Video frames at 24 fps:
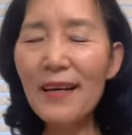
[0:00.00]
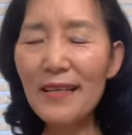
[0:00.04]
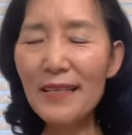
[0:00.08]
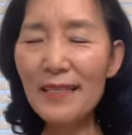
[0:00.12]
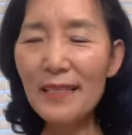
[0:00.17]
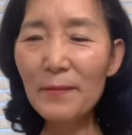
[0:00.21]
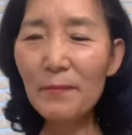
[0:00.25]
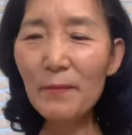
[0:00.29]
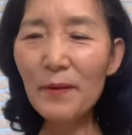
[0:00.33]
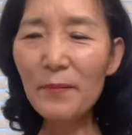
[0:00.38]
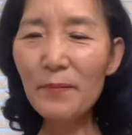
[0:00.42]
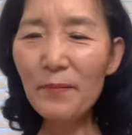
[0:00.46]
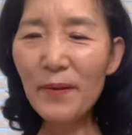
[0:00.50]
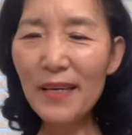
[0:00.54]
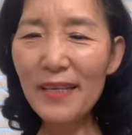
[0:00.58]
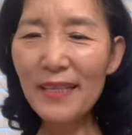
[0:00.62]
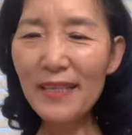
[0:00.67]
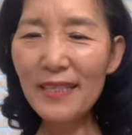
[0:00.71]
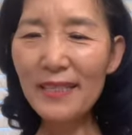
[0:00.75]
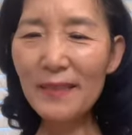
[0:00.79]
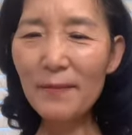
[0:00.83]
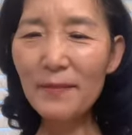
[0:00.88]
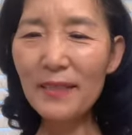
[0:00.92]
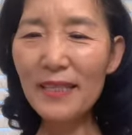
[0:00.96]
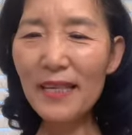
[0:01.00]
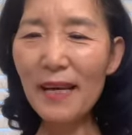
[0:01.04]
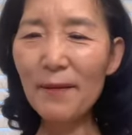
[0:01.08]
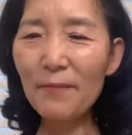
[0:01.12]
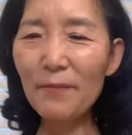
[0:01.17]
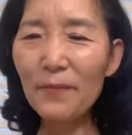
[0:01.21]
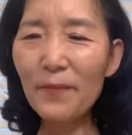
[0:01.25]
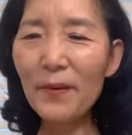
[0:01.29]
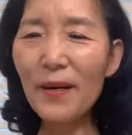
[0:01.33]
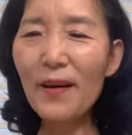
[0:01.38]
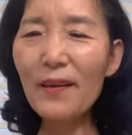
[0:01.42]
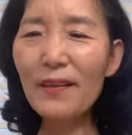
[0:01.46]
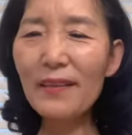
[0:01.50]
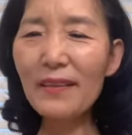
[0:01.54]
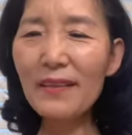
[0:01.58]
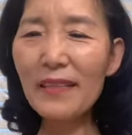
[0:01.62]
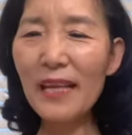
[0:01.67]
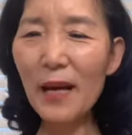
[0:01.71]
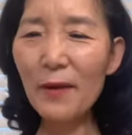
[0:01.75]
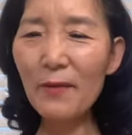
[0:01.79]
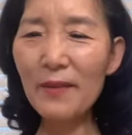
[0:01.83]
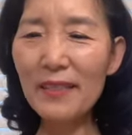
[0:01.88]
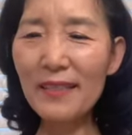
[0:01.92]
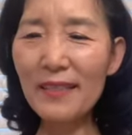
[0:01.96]
시편 124편
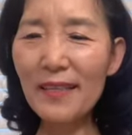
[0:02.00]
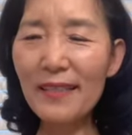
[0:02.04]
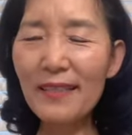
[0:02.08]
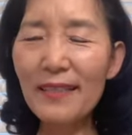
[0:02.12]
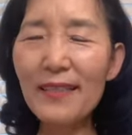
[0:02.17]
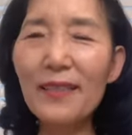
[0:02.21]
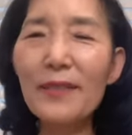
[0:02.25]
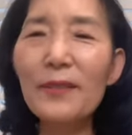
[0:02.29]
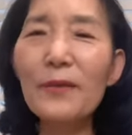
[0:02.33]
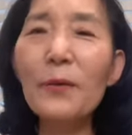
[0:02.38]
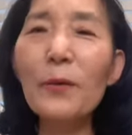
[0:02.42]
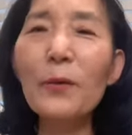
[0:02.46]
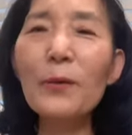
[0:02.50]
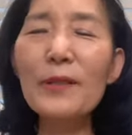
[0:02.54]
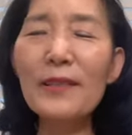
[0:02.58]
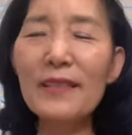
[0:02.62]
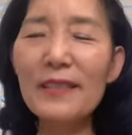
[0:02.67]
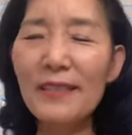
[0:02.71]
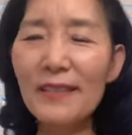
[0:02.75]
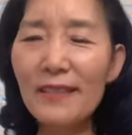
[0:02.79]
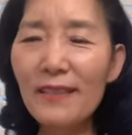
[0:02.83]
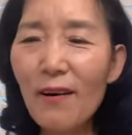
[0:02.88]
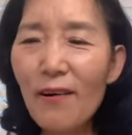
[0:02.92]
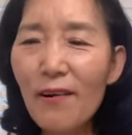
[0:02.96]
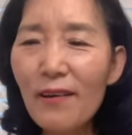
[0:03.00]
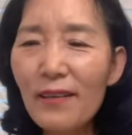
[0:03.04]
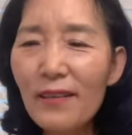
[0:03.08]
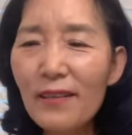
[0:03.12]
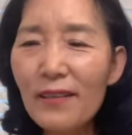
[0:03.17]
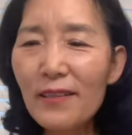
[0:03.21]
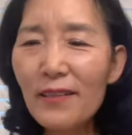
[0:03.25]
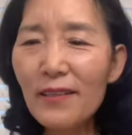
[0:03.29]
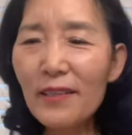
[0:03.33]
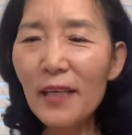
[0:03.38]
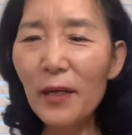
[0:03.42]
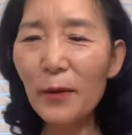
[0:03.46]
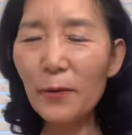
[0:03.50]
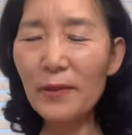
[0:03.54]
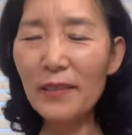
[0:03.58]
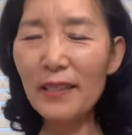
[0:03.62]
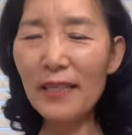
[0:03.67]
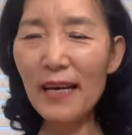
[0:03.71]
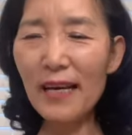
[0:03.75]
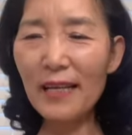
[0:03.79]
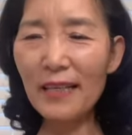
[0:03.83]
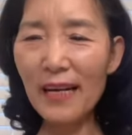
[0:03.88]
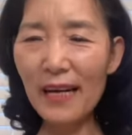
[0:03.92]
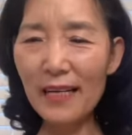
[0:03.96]
다윗의 식꽃 성전에
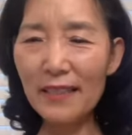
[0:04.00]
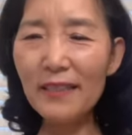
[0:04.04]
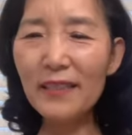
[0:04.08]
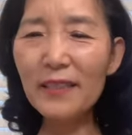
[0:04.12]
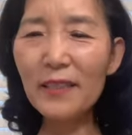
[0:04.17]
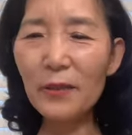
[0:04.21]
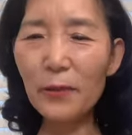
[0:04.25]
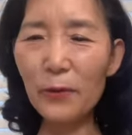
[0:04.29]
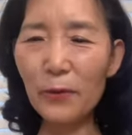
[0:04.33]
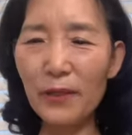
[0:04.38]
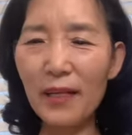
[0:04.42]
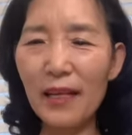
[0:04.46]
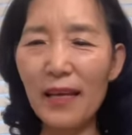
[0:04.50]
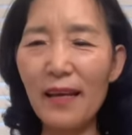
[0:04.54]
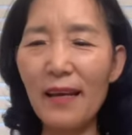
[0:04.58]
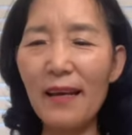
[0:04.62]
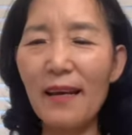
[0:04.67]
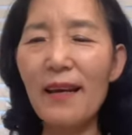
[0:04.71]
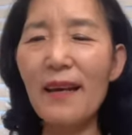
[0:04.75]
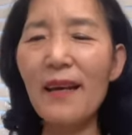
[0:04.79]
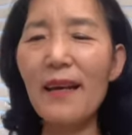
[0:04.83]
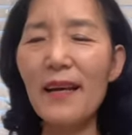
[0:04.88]
올라가는 노래